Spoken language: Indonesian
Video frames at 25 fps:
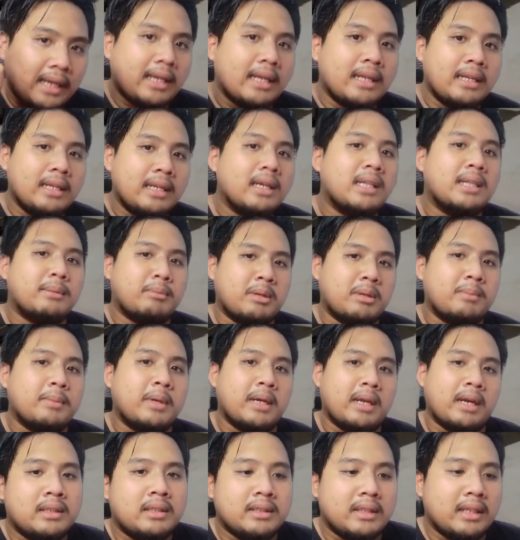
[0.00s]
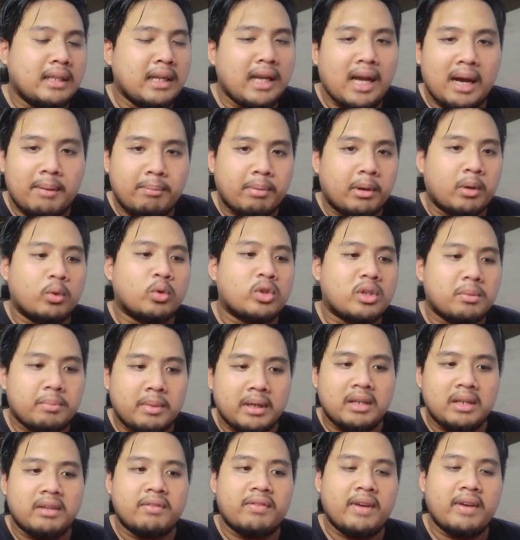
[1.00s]
dia teman-teman ya jadi nggak perlu
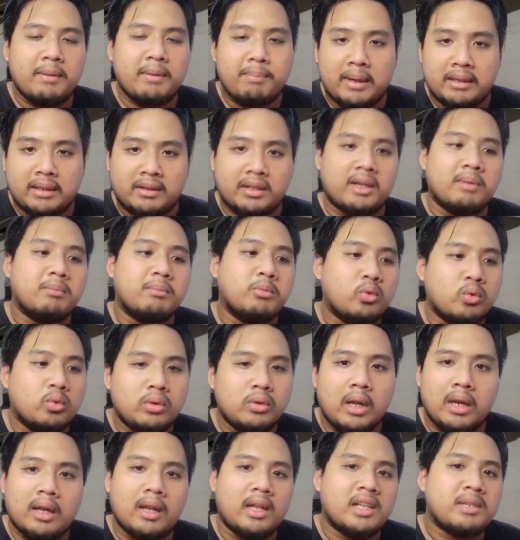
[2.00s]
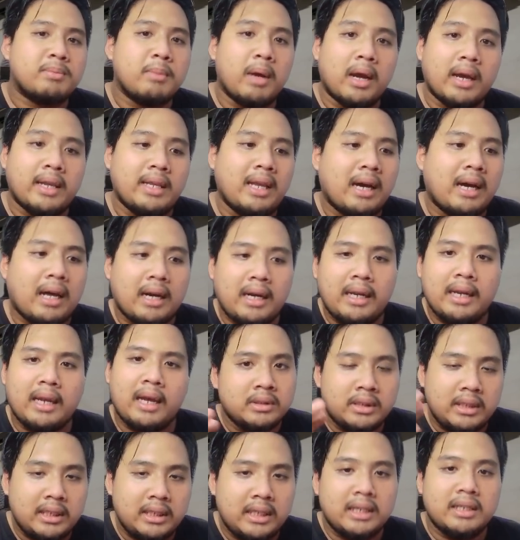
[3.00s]
sampai defend 4000 dan lain sebagainya karena ya
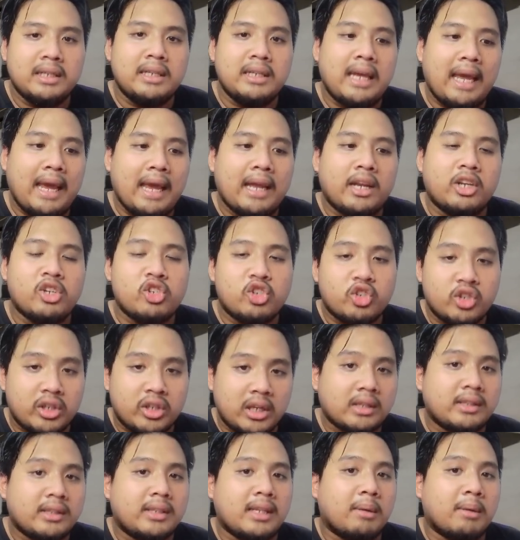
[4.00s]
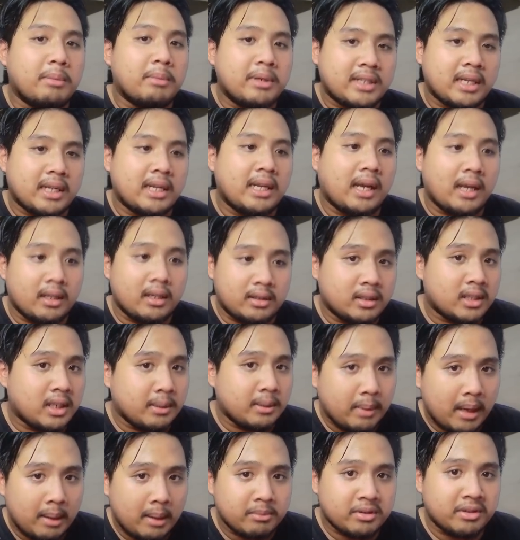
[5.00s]
in the end shield yang bisa dikasih
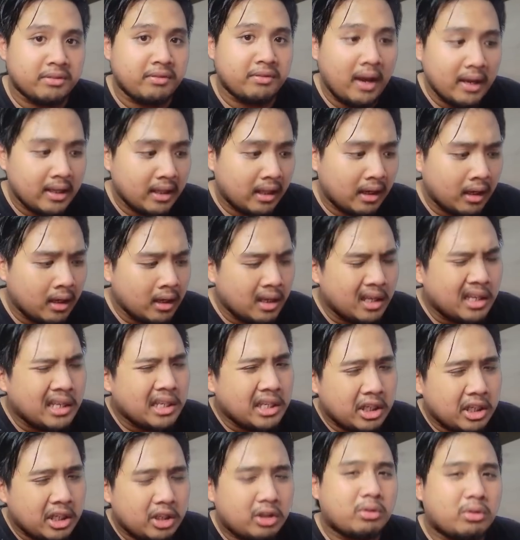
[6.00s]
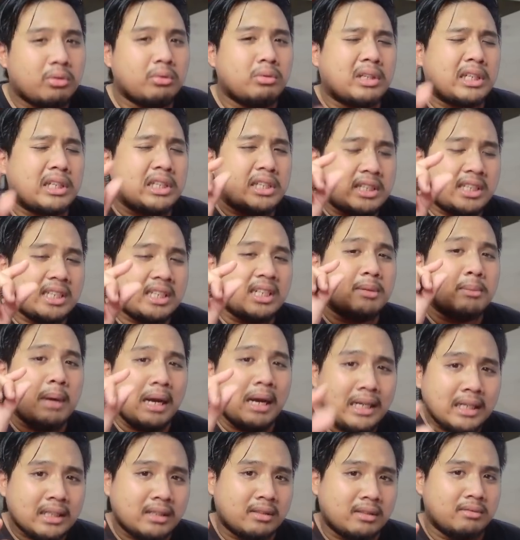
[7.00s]
sama MC Fire itu kecil
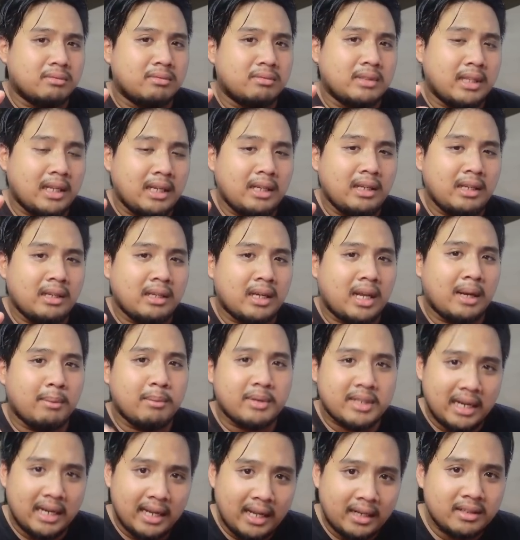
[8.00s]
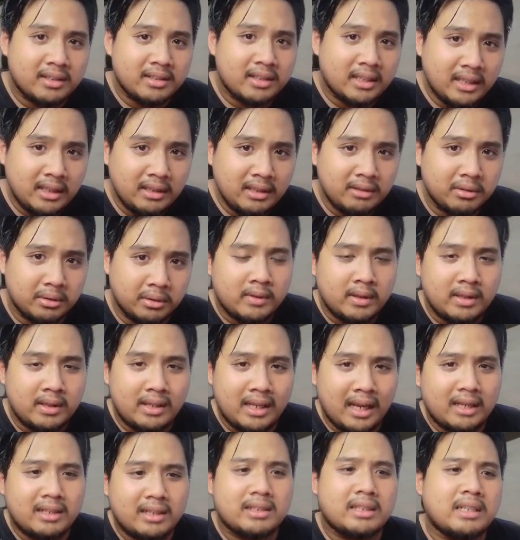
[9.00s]
banget ya Kalian bisa lihat di sini tuh
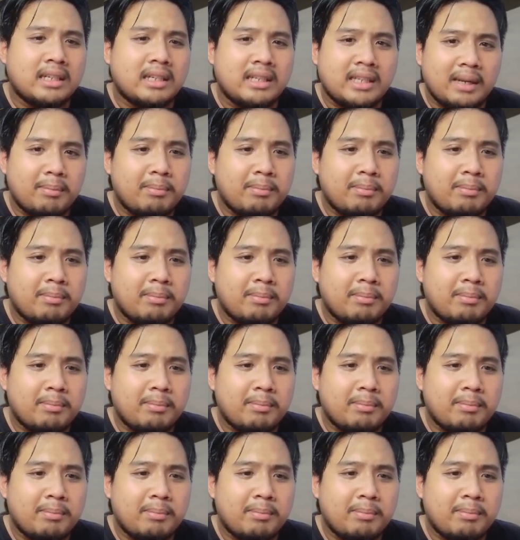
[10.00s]
ya setiap